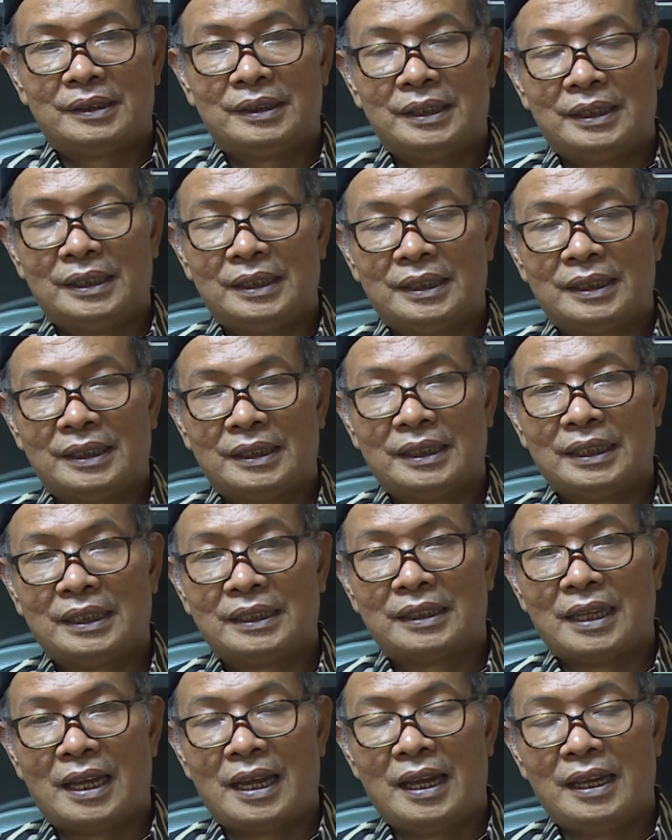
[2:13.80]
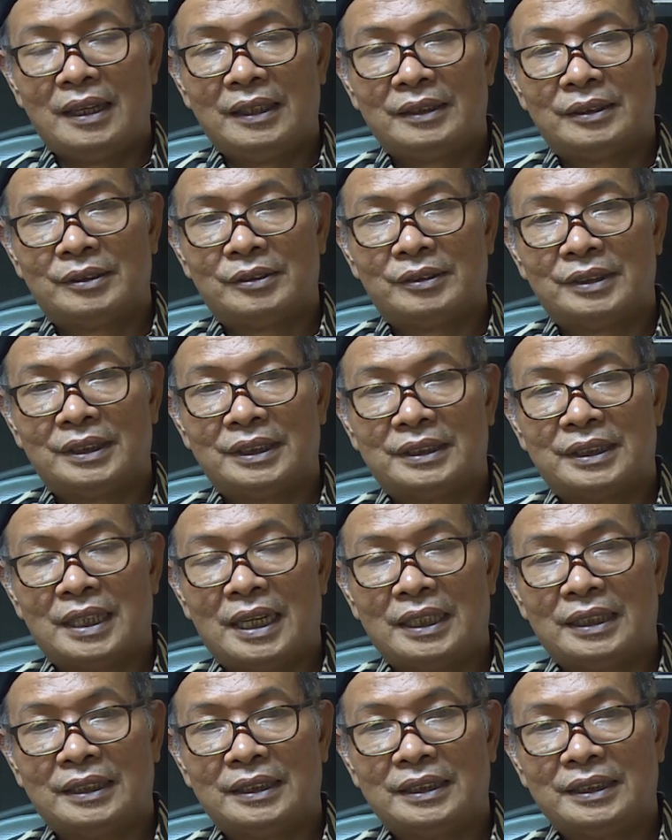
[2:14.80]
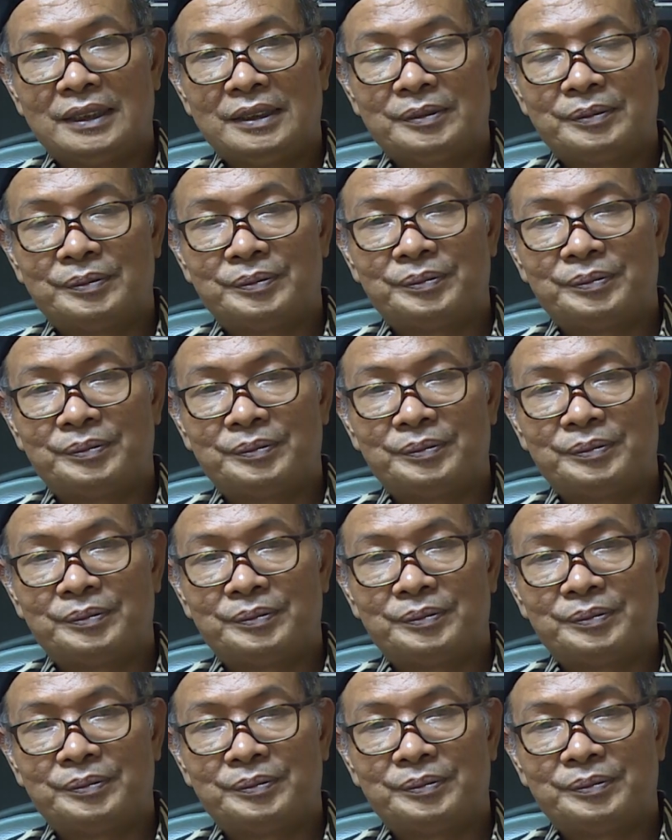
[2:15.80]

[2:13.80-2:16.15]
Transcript: Di kita Indonesia ini